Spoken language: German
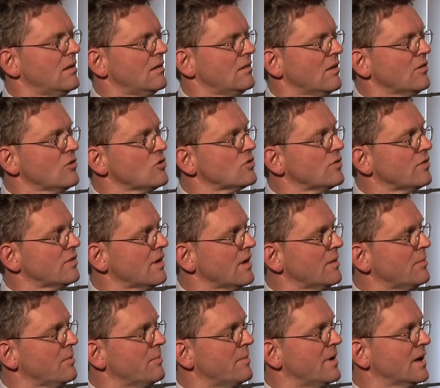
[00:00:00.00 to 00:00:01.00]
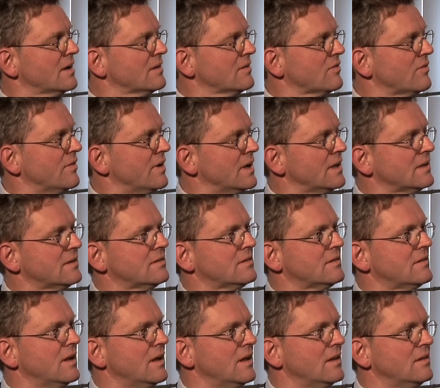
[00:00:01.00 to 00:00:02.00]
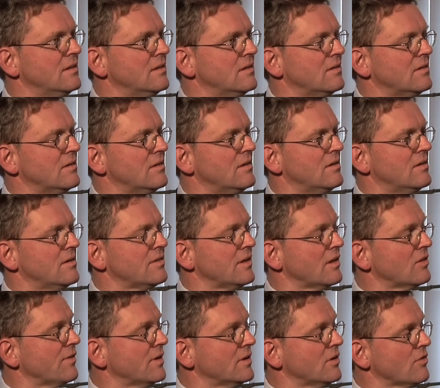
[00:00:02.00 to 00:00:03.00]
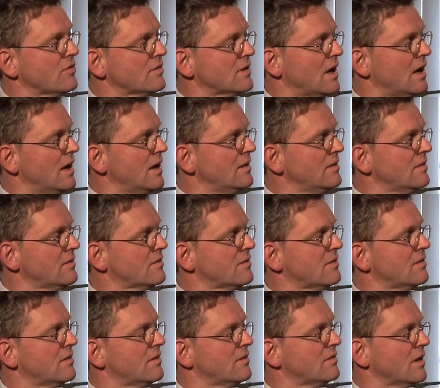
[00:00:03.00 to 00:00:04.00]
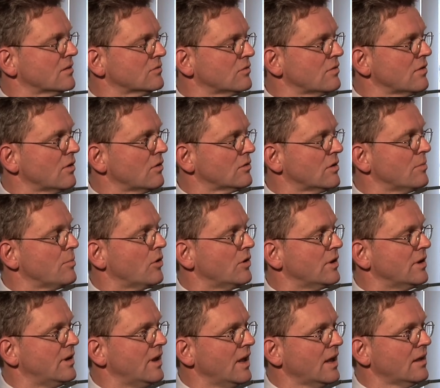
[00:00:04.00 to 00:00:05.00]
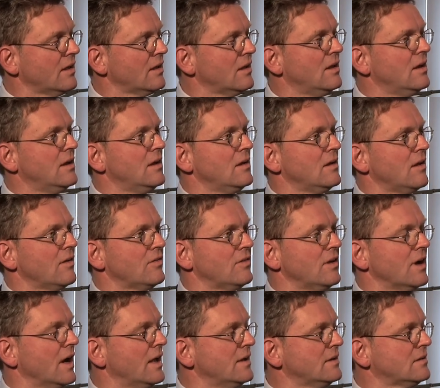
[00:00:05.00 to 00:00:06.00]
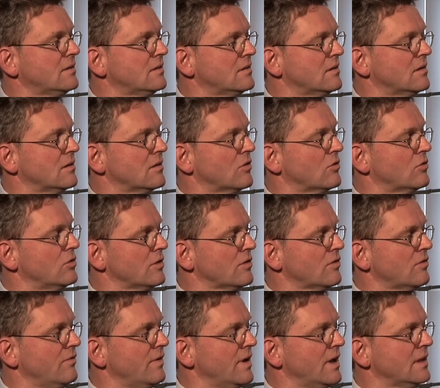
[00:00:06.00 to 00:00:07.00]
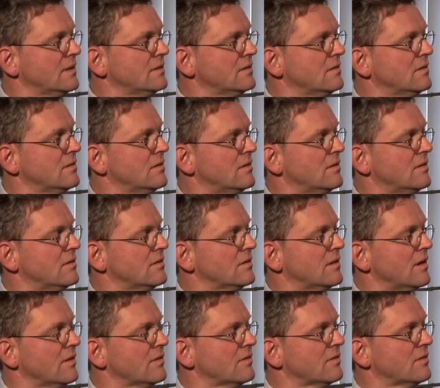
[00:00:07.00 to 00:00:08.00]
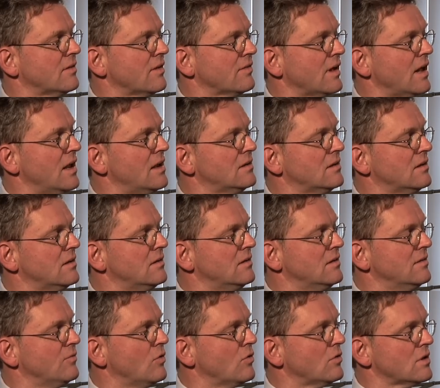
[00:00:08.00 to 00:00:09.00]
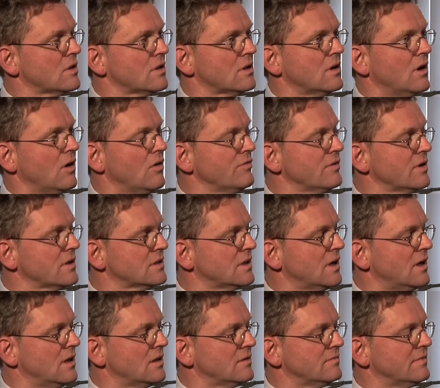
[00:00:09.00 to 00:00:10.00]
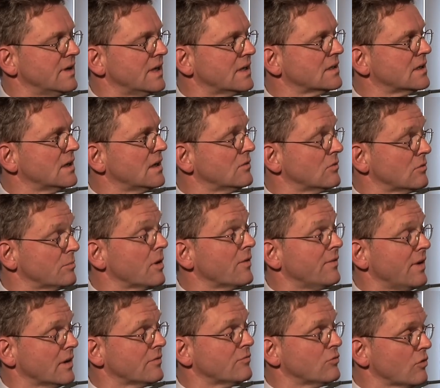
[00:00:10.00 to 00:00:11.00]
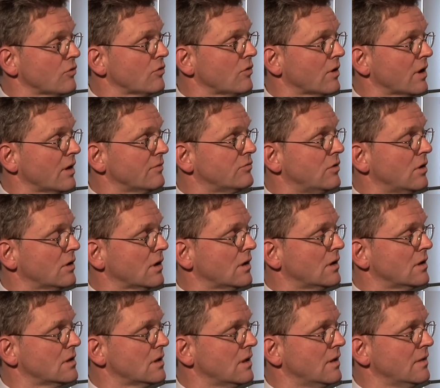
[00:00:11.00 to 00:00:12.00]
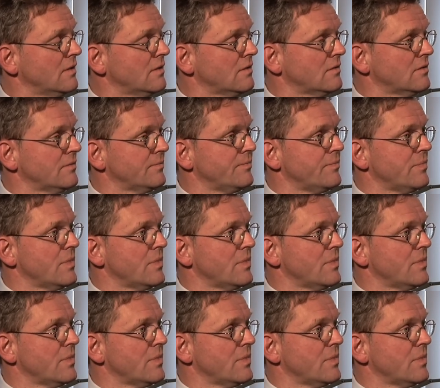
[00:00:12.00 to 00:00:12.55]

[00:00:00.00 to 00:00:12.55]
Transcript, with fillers: Das ist schon sehr bemerkenswert, denn äh, seit 2001 äh, sagt uns ja auch die Politik, dass die Renten gekürzt werden, äh, dass das alte Niveau nicht aufrechterhalten werden kann und private Vorsorge erforderlich ist.